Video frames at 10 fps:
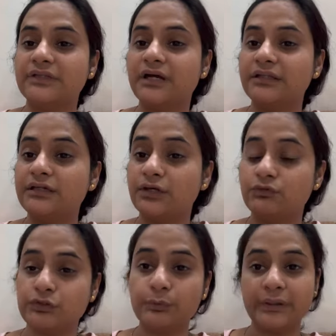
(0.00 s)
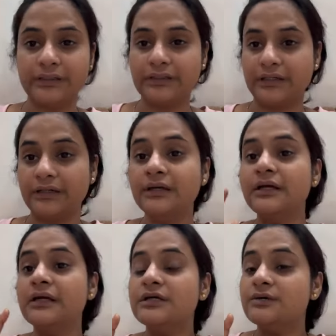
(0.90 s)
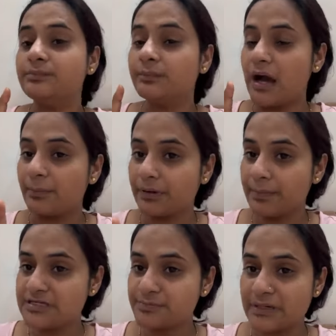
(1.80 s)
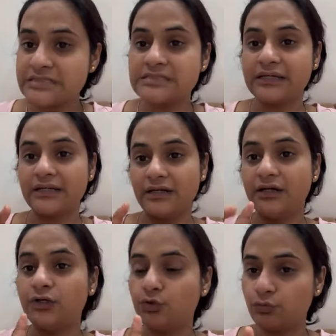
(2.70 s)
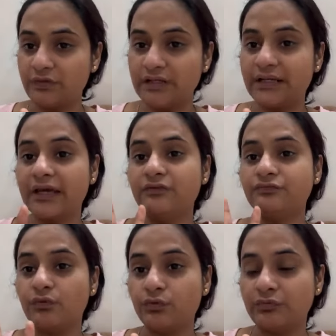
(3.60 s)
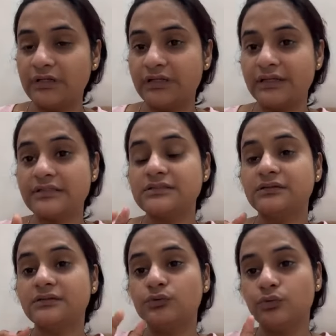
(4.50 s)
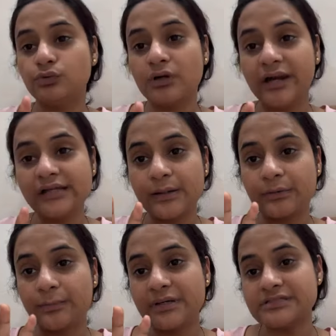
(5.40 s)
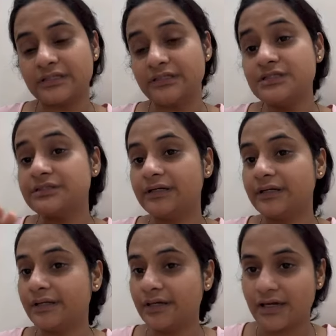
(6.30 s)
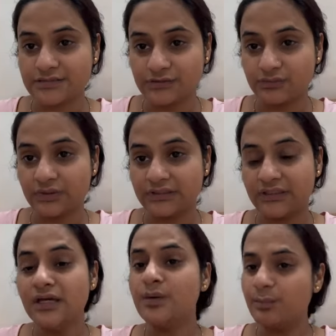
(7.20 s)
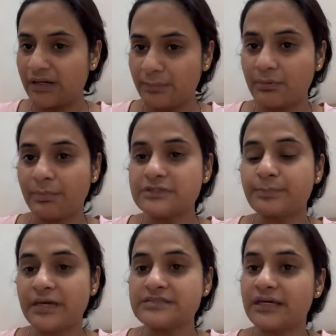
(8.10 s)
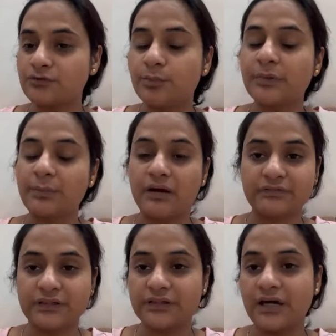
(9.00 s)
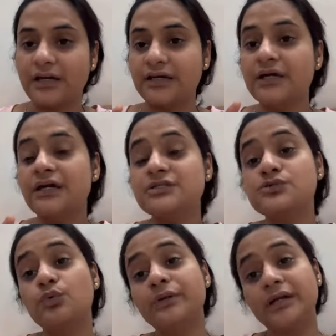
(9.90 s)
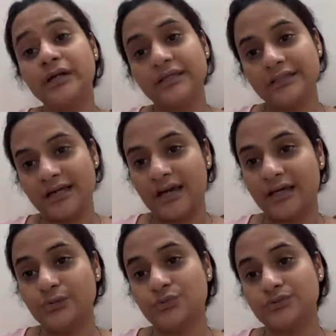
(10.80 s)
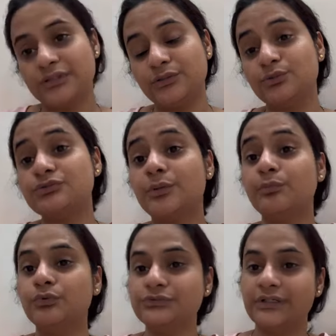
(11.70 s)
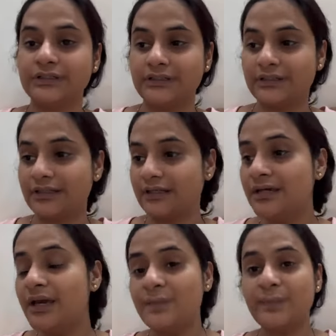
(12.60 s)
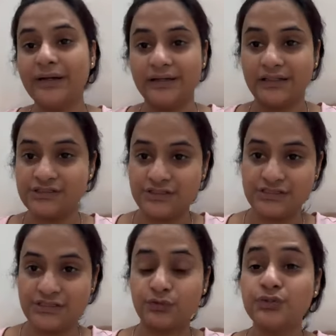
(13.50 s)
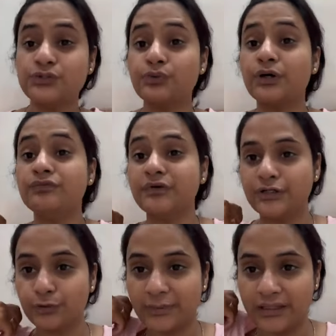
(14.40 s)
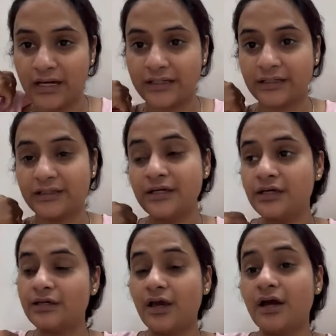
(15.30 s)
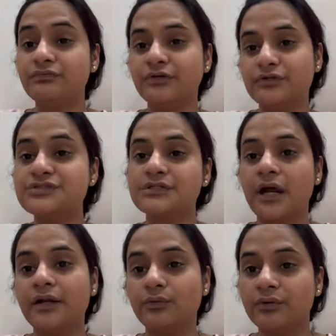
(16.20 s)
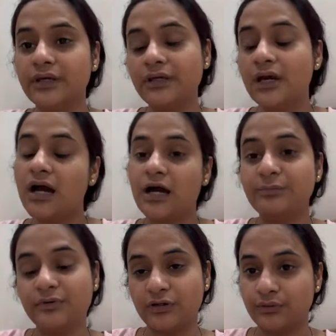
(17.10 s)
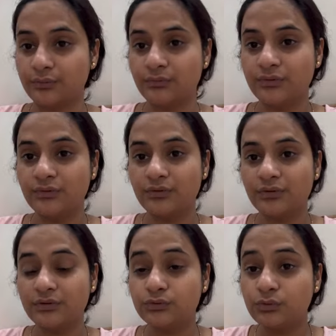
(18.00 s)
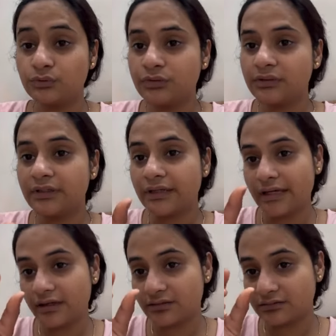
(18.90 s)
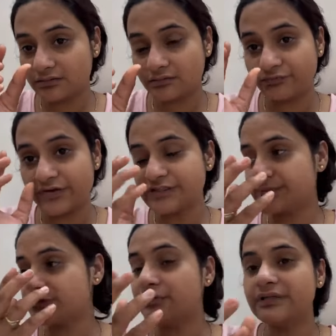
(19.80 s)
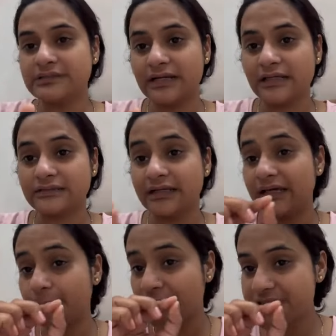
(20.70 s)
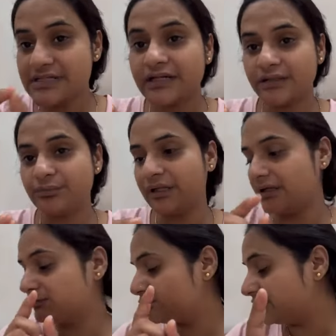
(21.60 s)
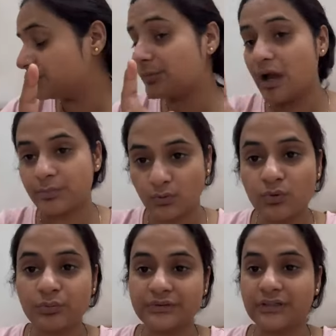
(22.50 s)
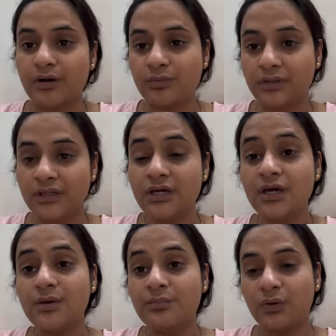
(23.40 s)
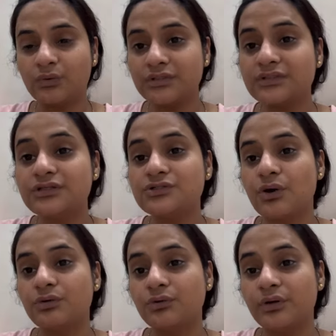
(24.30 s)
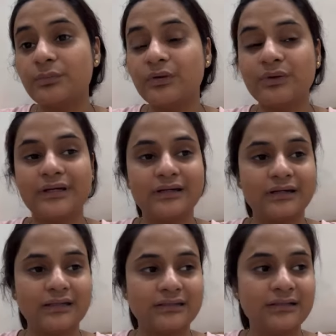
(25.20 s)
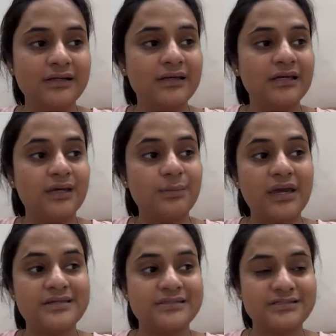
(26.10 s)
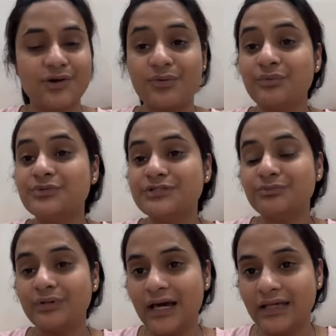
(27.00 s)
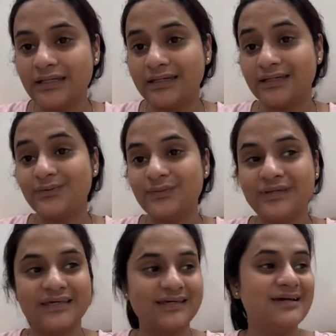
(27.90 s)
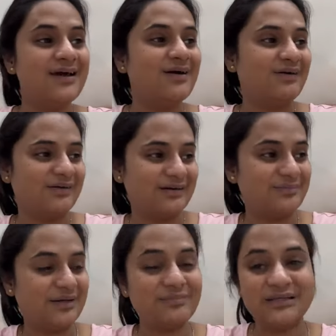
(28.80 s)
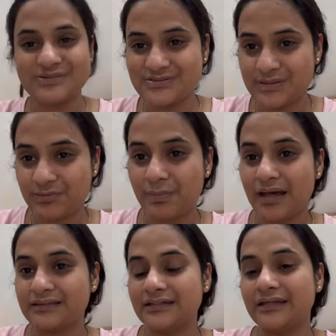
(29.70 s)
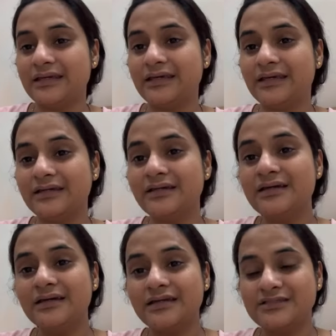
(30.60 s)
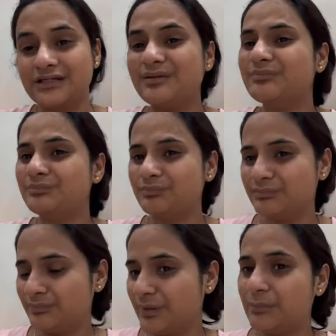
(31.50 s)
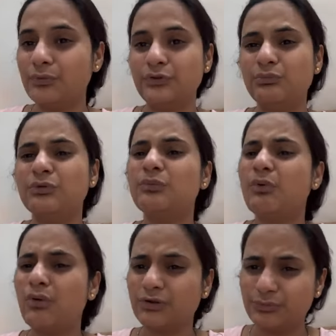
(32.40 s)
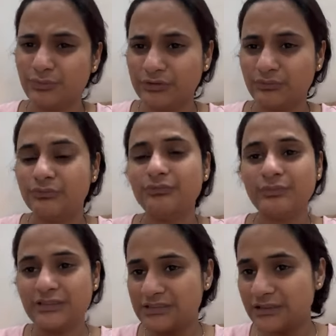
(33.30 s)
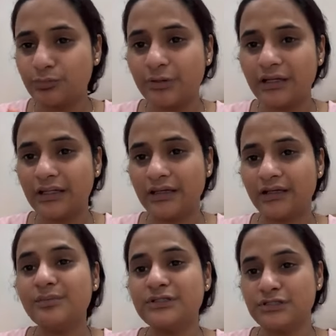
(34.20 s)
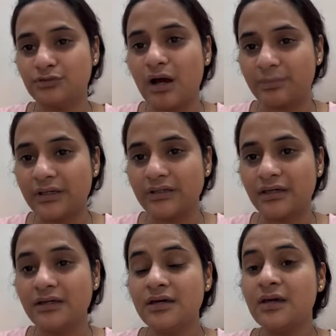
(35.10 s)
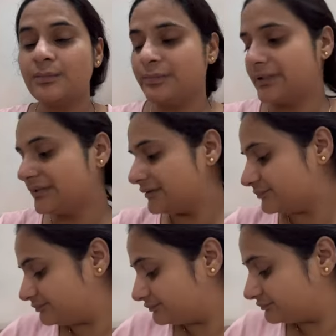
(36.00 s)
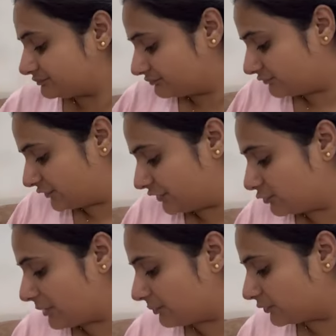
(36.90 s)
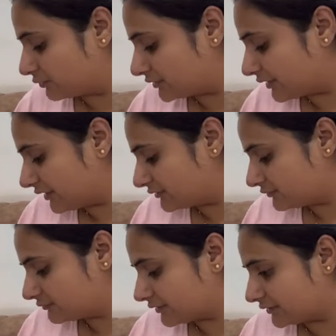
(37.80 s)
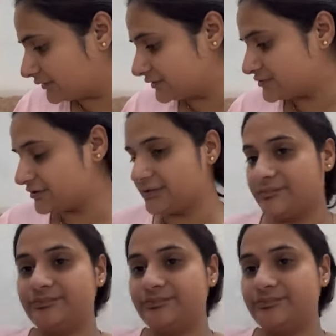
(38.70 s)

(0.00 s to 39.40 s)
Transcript: दिखा दी कि वो तो मेरी है आपके पास पल्सर है टू व्हीलर है फोर व्हीलर है दो दो गाड़ियां आपके पास थी तीसरे लेने की क्या जरूरत थी बट आपके पास पैसा है तो अपने पावर दिखा रहे हैं स्कूटी खरीद के आ गए दूसरे दिन उसका पूजन कर रहे हैं बड़े अच्छे से खुश होकर वीडियो बना रहे हैं कि हाँ वीडियो स्टार्ट हो गई अब करो दुख एक फेस पे जो नजर आता है ना एक परसेंट भी नहीं है वो वीडियो मैं आप लोगों को भी दिखाऊंगी मैं खुद इतनी शॉक्ड हो गई मेरे को ये लग रहा था कि मैं यहाँ से जाऊंगी मुझे बुला लेंगे रोएंगे और मेरे बच्चों से भी बात करेंगे कि चल मैं बुरी हूँ मैं तो बहुत बुरी हूँ बच्चे तो बुरे नहीं है ना बच्चे तो आपके ही हैं पर वीडियो मैं आप लोग को दिखाती हूँ कितनी अच्छी है